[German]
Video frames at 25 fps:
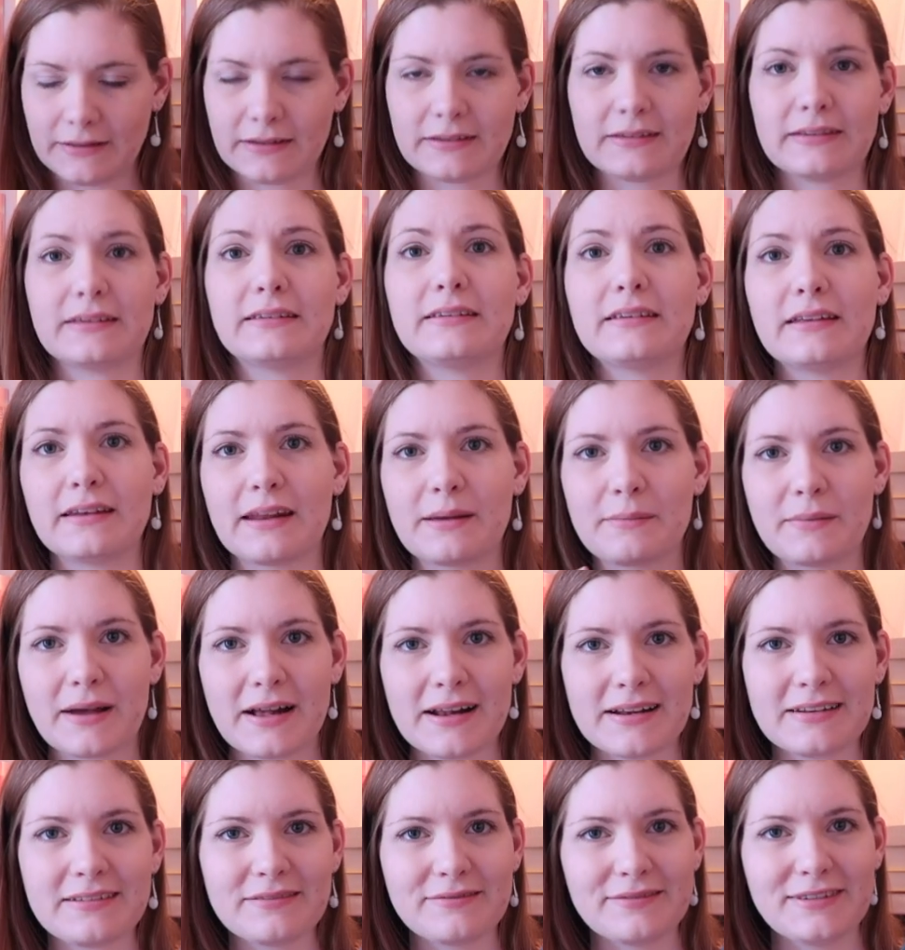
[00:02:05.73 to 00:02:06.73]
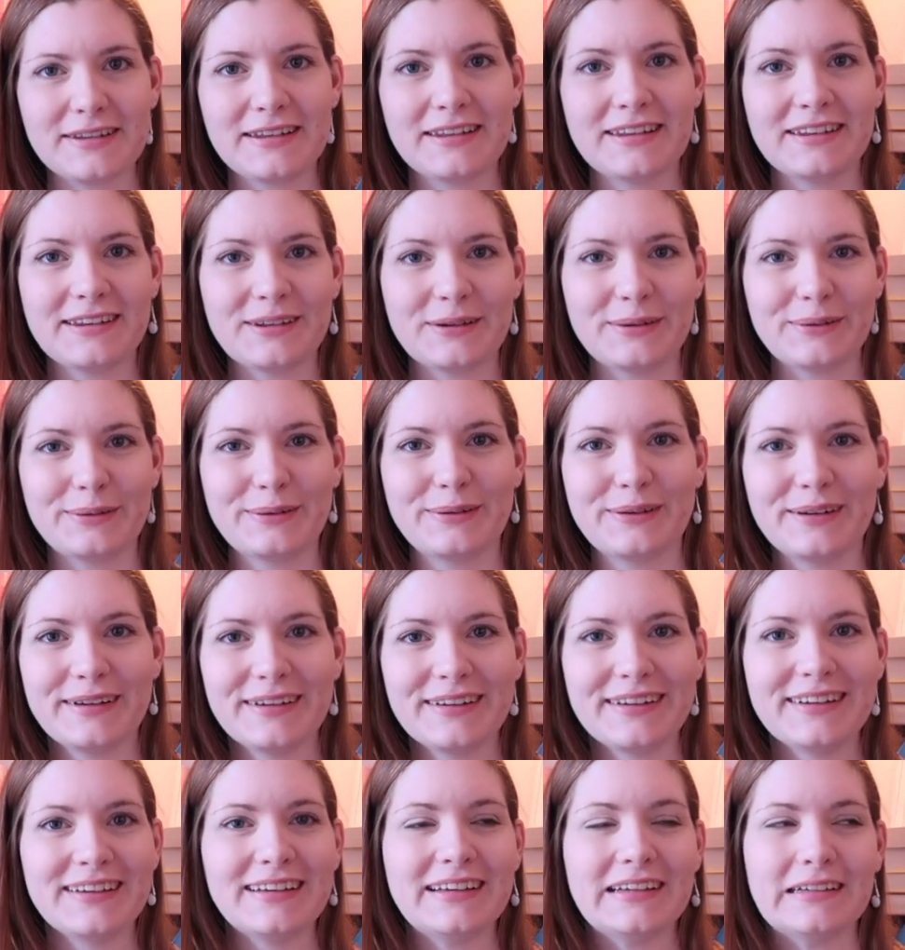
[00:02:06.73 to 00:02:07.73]
Das ist in einem alten Video,
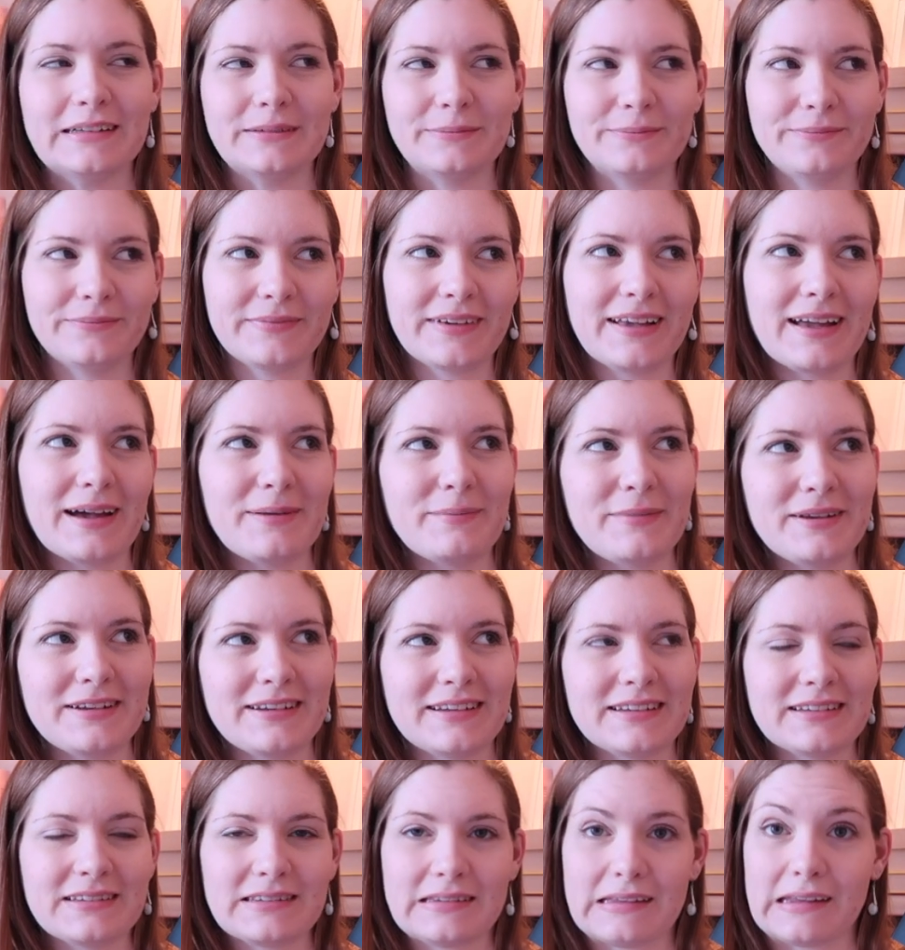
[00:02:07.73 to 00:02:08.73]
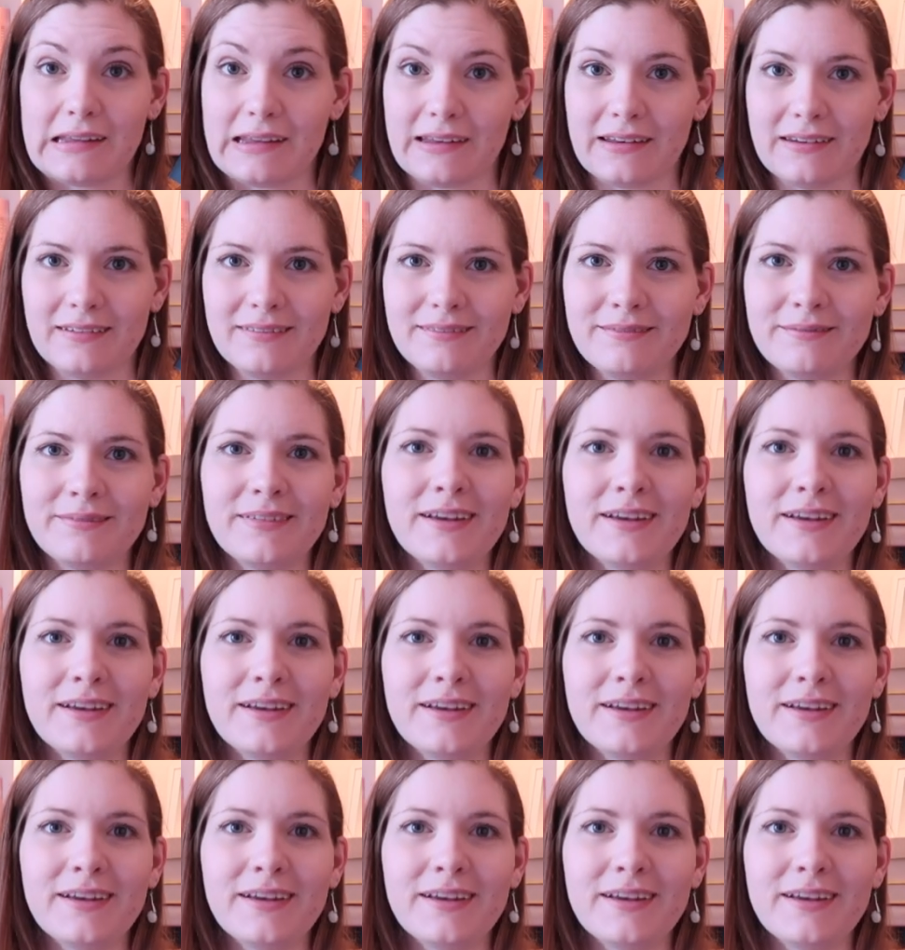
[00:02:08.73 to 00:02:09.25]
kann man das sehen.